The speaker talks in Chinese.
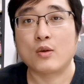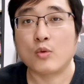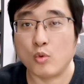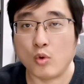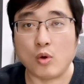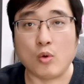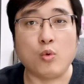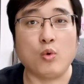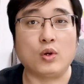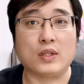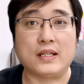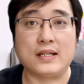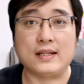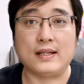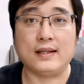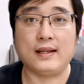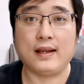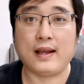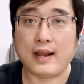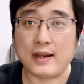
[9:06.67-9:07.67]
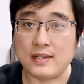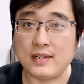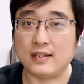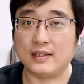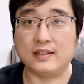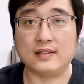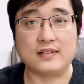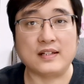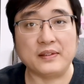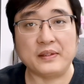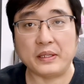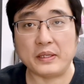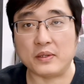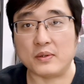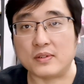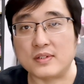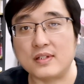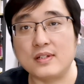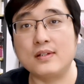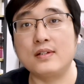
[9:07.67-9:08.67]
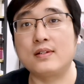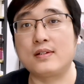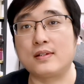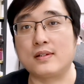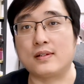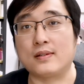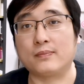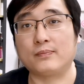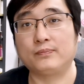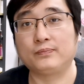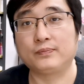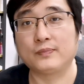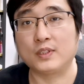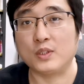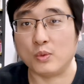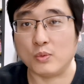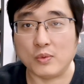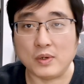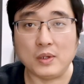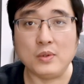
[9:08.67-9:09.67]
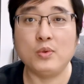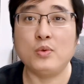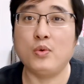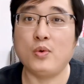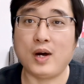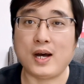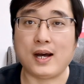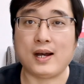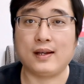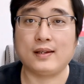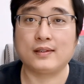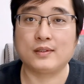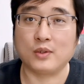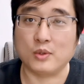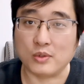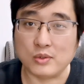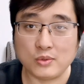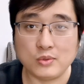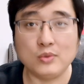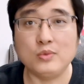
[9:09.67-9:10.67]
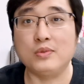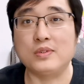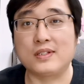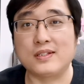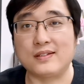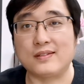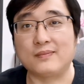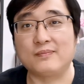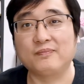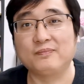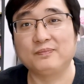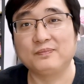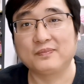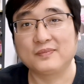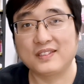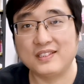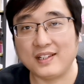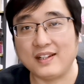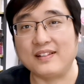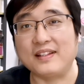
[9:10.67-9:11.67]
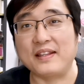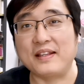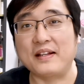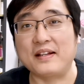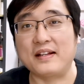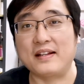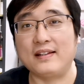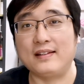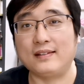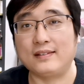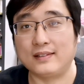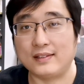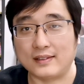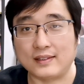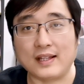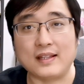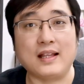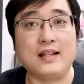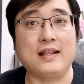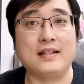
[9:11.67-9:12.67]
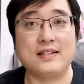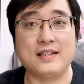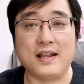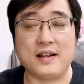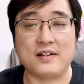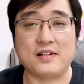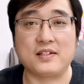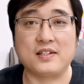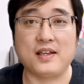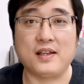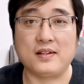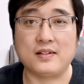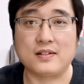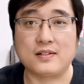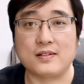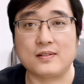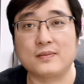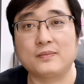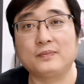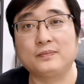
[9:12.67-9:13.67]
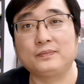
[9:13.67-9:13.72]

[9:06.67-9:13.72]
过活的人，还是你真的有知识、有文化、有素质这样的一个人，让大家来见识见识，